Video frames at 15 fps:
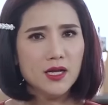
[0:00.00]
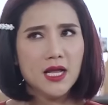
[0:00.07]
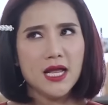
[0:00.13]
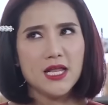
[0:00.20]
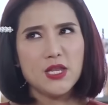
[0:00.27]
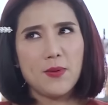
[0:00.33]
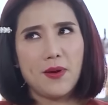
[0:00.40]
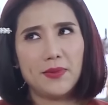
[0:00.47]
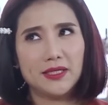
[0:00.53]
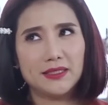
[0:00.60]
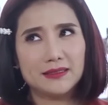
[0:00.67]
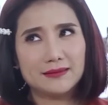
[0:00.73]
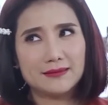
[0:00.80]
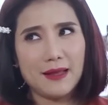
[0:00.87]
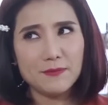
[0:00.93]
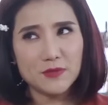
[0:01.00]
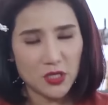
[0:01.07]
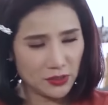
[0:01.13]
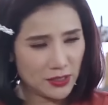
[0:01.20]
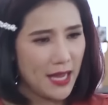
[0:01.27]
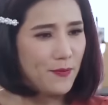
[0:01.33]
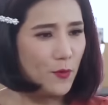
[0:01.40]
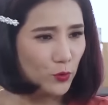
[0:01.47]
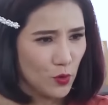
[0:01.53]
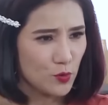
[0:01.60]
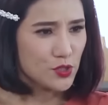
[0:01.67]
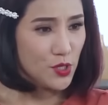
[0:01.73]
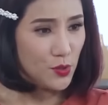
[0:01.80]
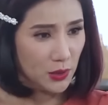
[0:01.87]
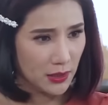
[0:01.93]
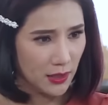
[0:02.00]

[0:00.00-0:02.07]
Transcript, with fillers: á, nhưng mà mình tâm sự thêm một chút xíu